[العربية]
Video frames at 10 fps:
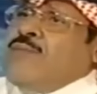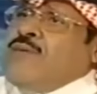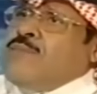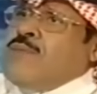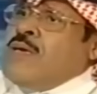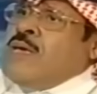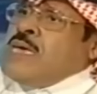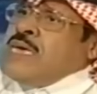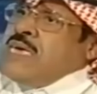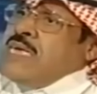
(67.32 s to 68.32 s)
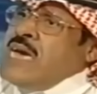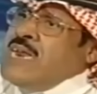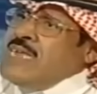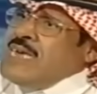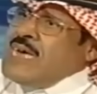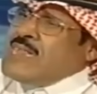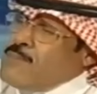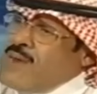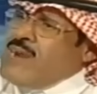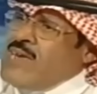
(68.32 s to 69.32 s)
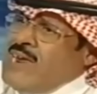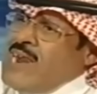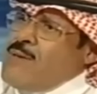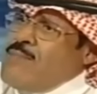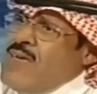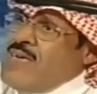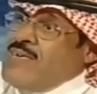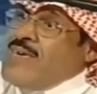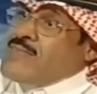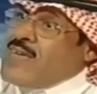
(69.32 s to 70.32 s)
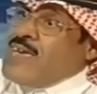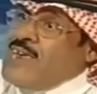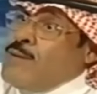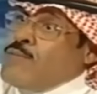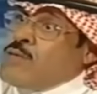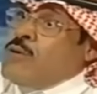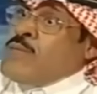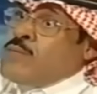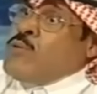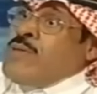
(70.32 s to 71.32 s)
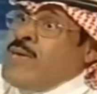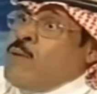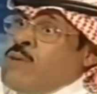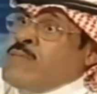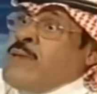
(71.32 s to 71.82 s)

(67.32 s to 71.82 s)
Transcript: اخي الحبيب يعني أتمنى إعلامنا يرتقي إلى مستوى المسؤولية